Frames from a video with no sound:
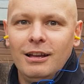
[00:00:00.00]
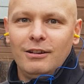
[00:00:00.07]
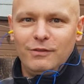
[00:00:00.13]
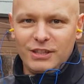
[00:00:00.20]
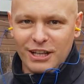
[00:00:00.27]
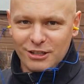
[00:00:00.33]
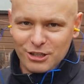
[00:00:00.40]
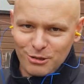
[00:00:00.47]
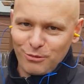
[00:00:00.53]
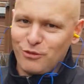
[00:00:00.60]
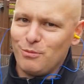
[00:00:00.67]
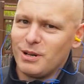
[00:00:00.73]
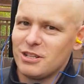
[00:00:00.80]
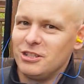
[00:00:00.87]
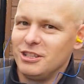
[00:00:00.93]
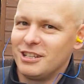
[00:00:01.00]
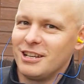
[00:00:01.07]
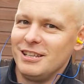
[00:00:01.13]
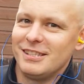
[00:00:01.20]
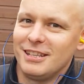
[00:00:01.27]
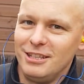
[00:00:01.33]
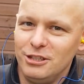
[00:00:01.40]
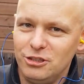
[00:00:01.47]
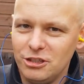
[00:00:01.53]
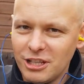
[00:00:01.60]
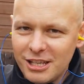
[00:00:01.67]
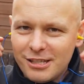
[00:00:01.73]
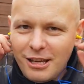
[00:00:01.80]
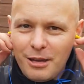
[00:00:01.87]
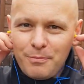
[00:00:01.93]
Witajcie, mówi Marcin Kryński.
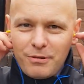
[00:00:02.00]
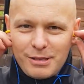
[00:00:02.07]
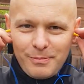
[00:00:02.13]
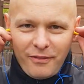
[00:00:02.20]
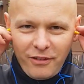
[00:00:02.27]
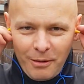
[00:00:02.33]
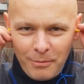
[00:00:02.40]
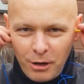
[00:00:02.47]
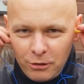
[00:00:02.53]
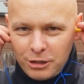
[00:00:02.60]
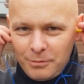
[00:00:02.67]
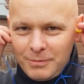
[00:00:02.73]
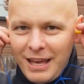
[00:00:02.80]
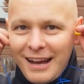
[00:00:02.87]
Dzisiaj sobie porozmawiamy o tym,